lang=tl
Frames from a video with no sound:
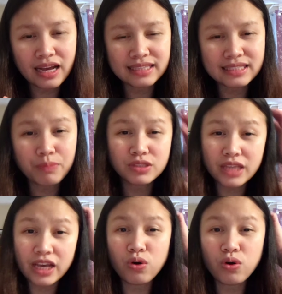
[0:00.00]
Tapos
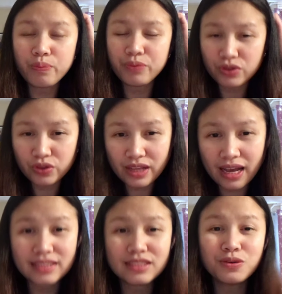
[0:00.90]
i-compute yun guys
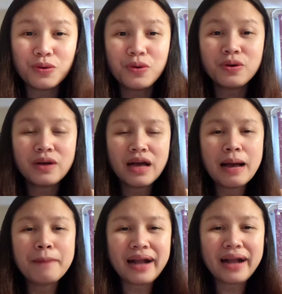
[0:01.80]
kung
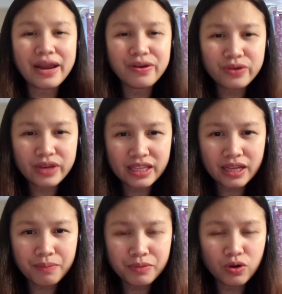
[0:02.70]
magkano yung income nyo.